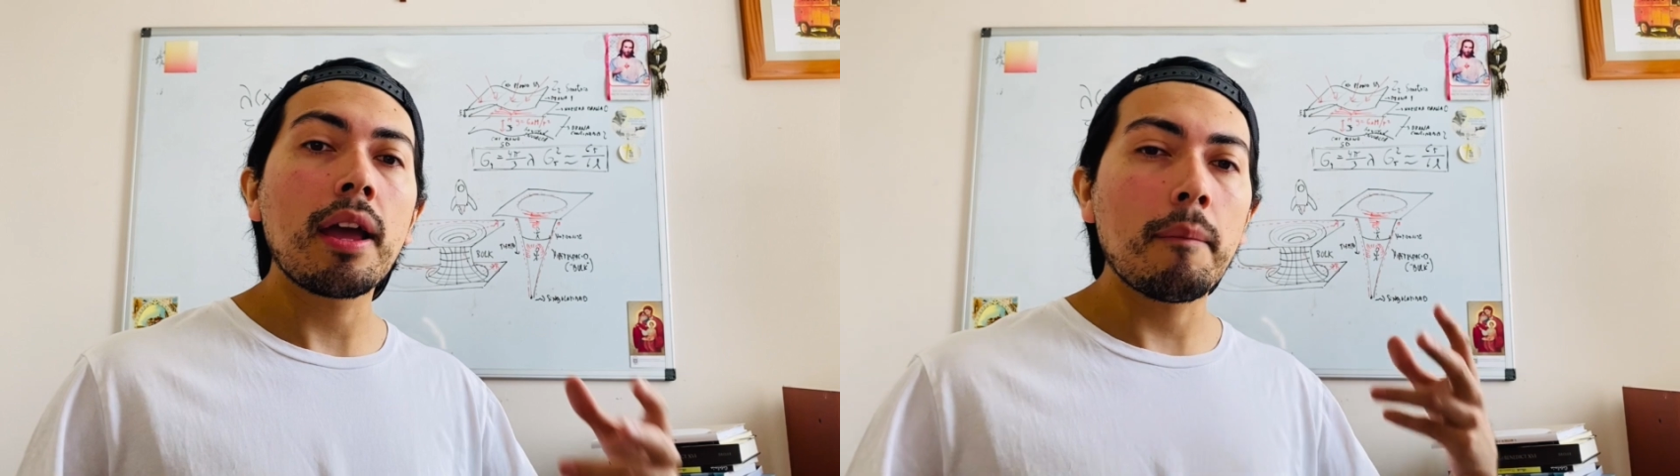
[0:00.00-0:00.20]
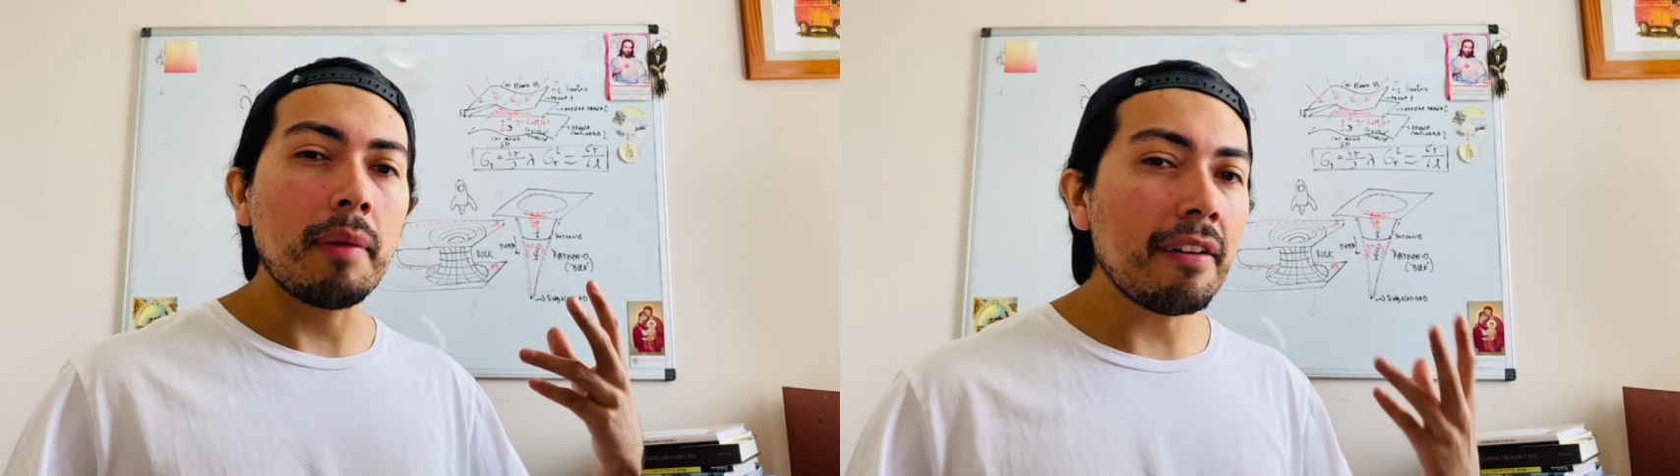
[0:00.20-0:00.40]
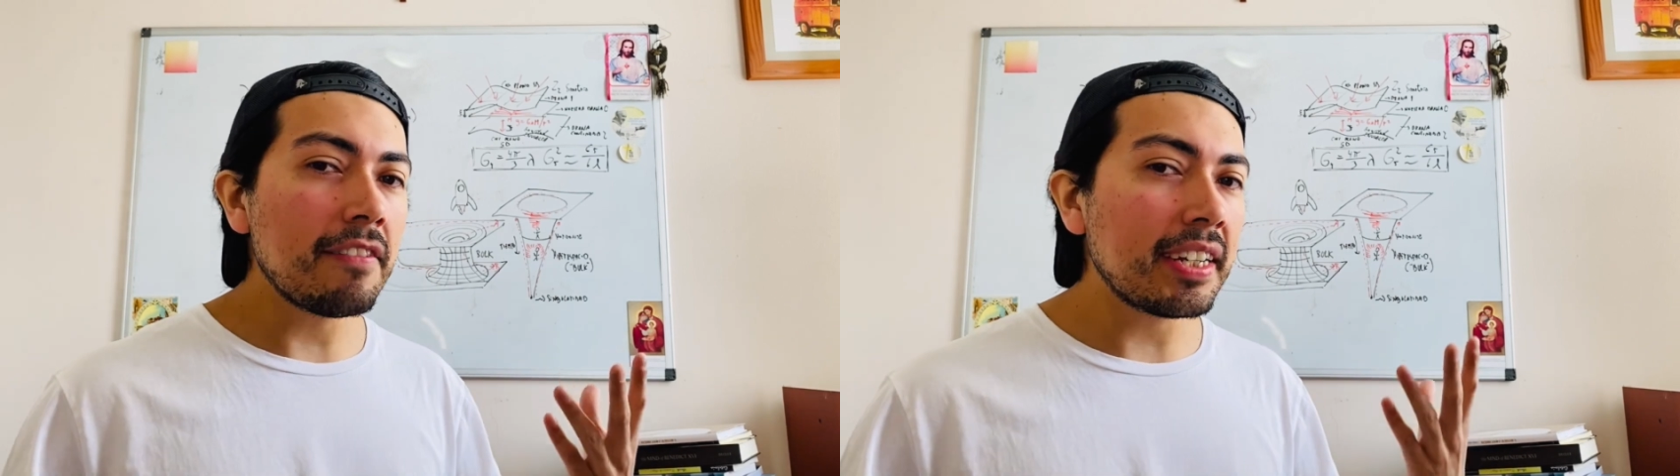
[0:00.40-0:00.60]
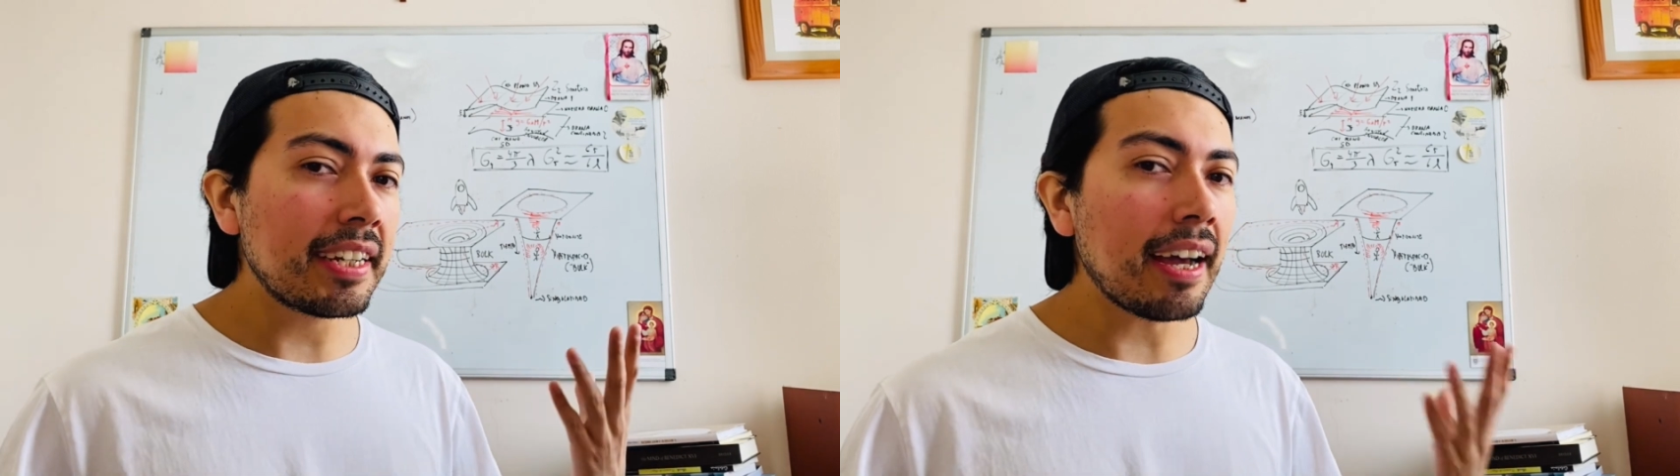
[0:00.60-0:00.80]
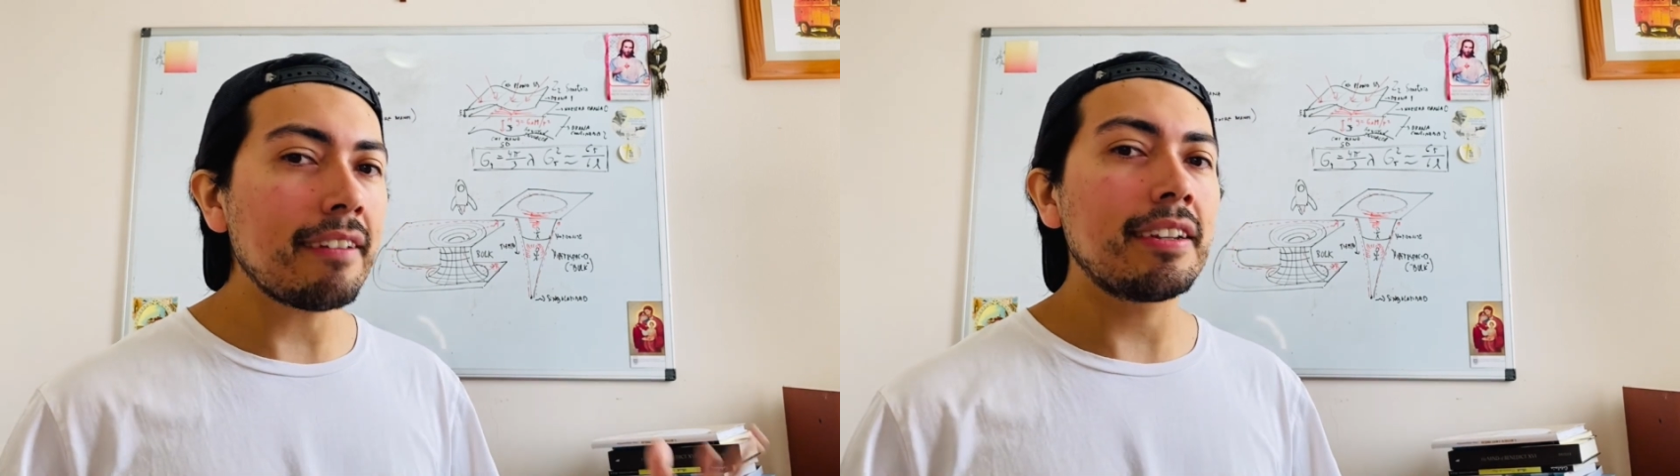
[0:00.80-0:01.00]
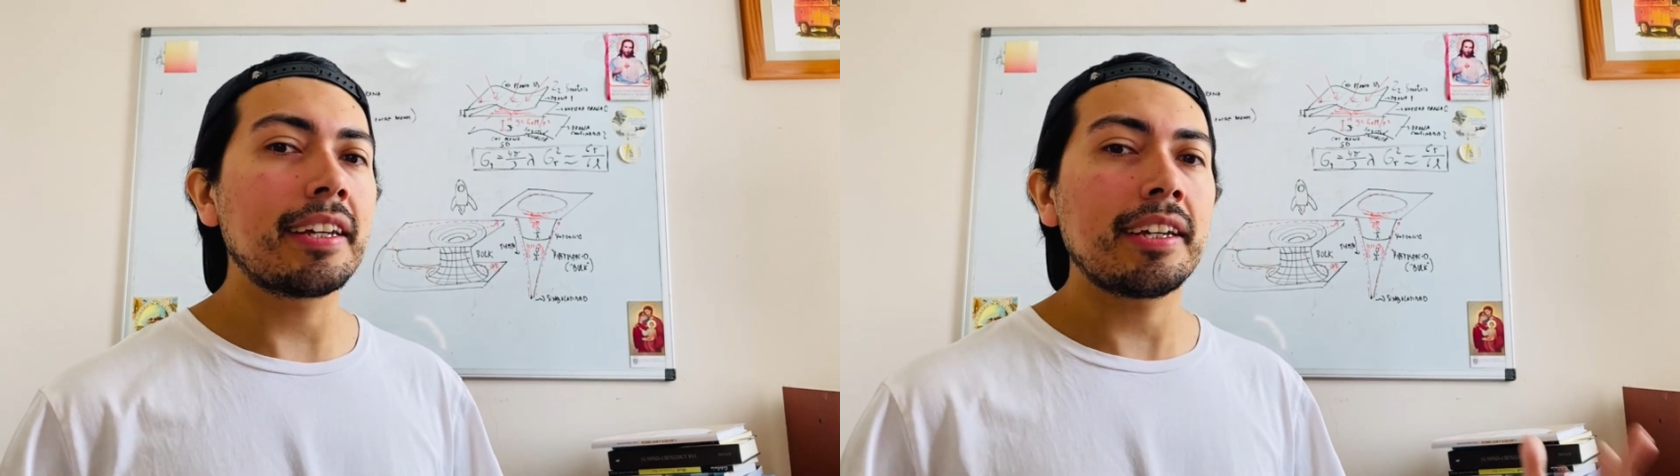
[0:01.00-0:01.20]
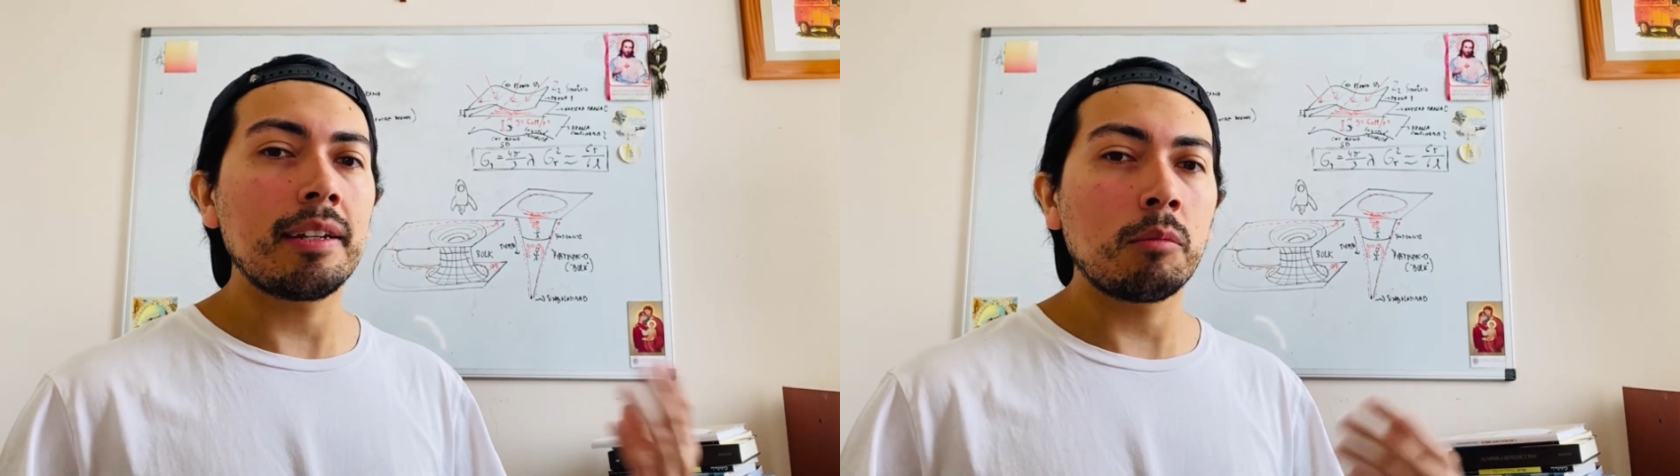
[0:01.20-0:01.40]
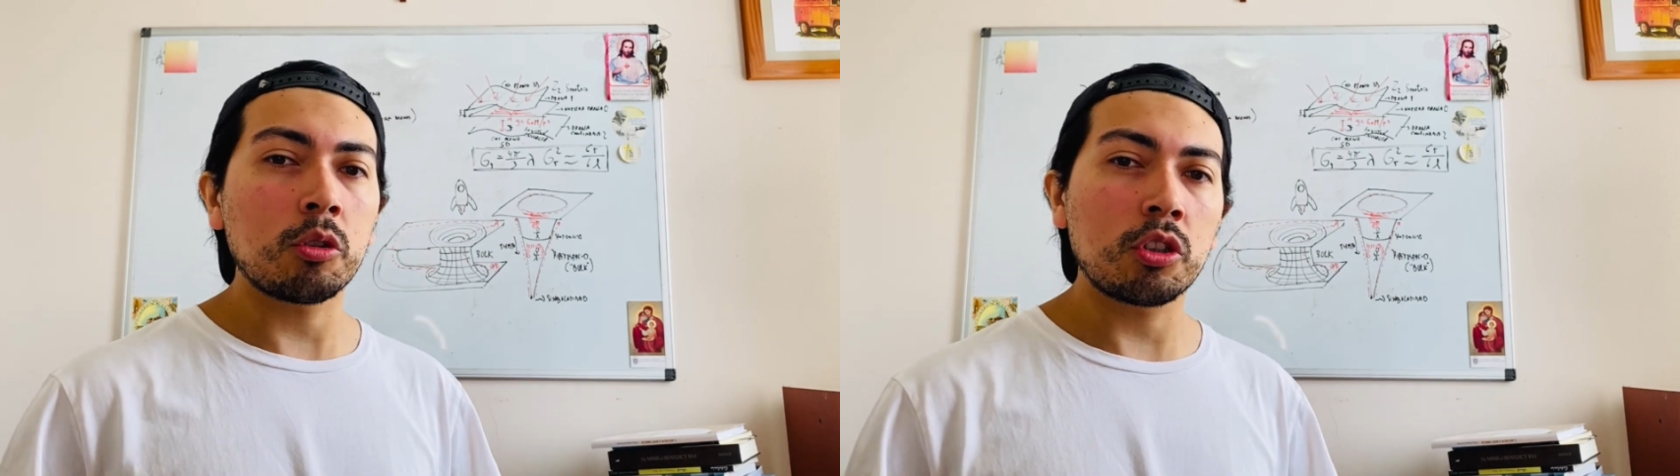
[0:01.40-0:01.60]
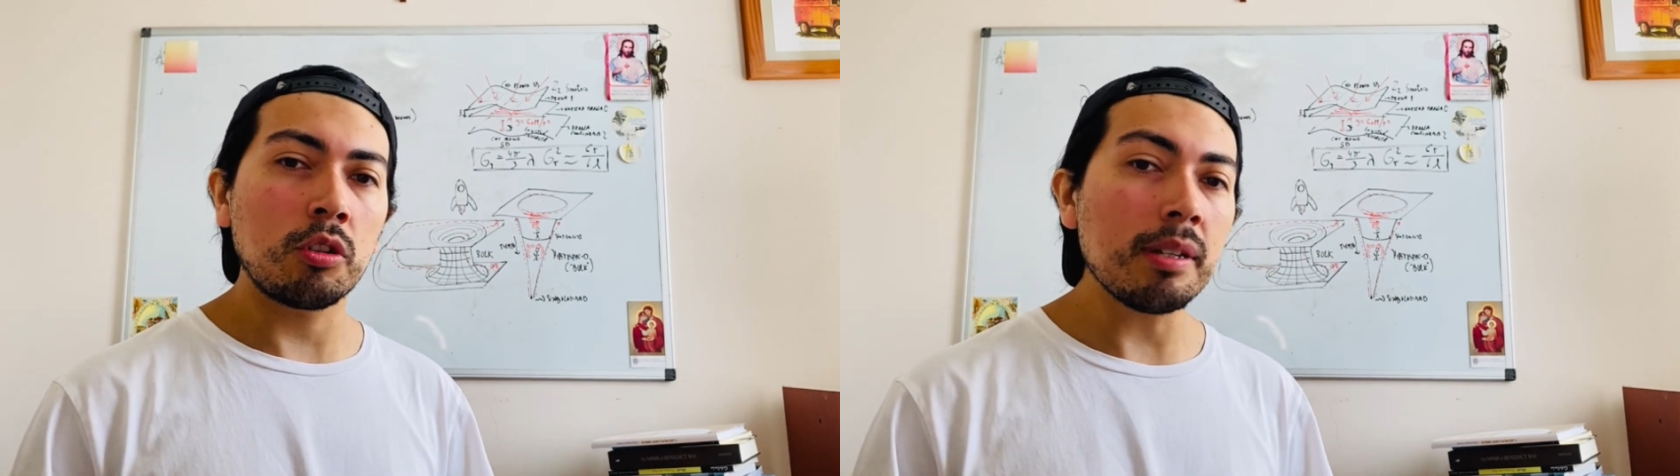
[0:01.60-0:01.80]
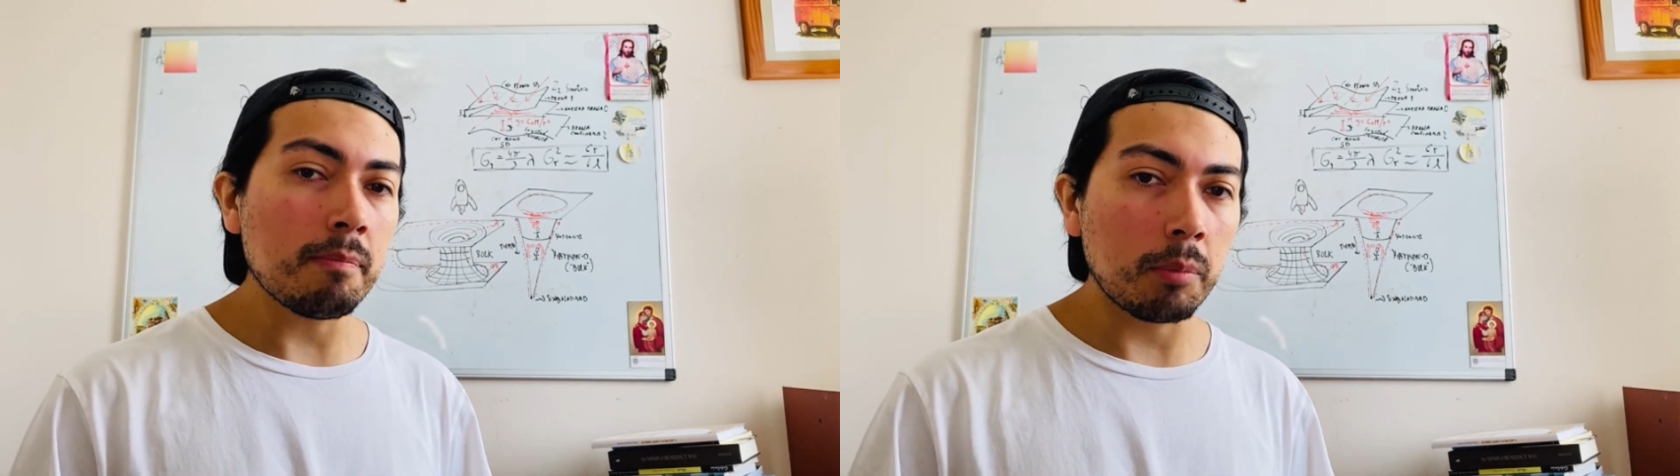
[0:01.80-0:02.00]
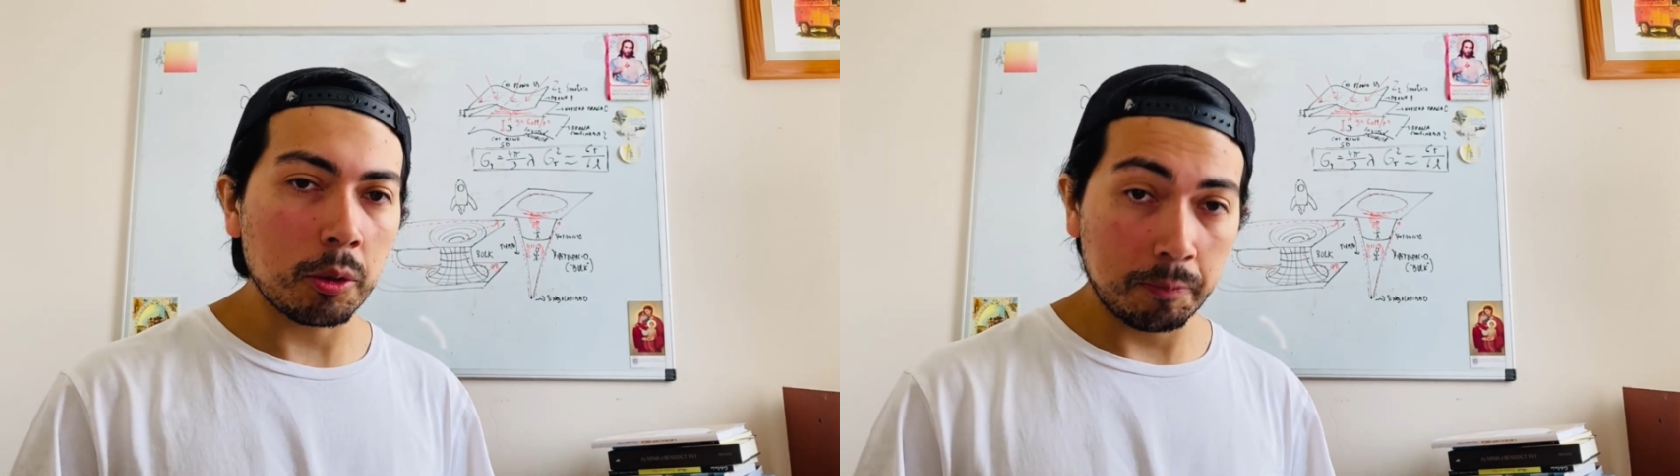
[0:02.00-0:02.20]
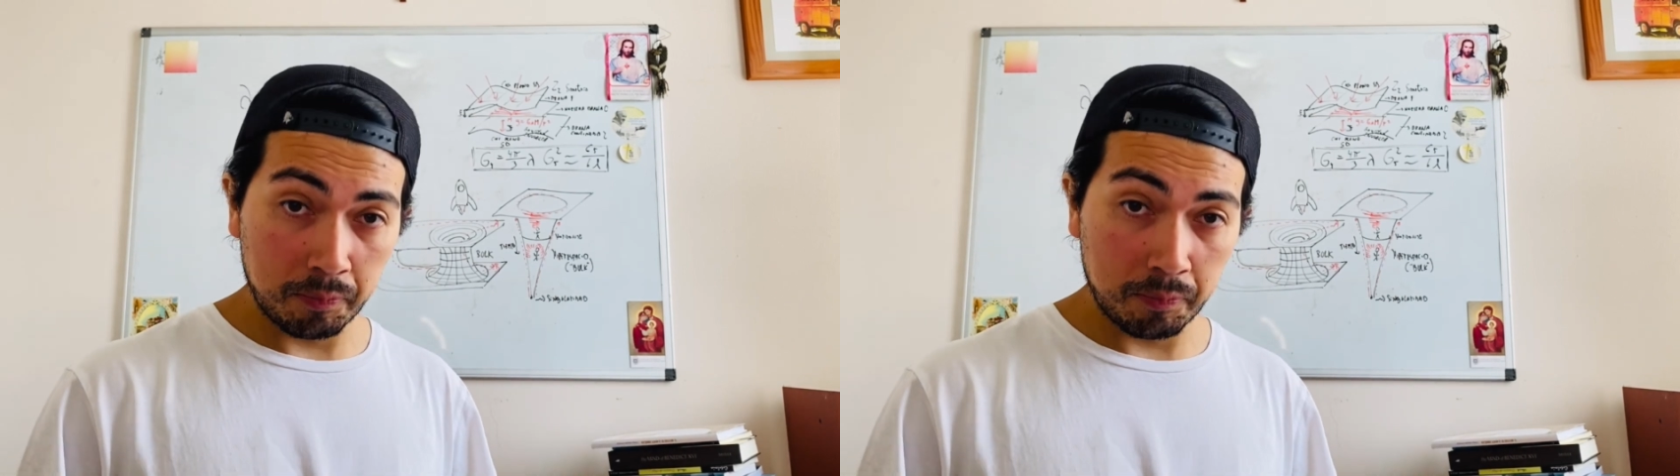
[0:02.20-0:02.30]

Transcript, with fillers: más venerable que el monte Olimpo,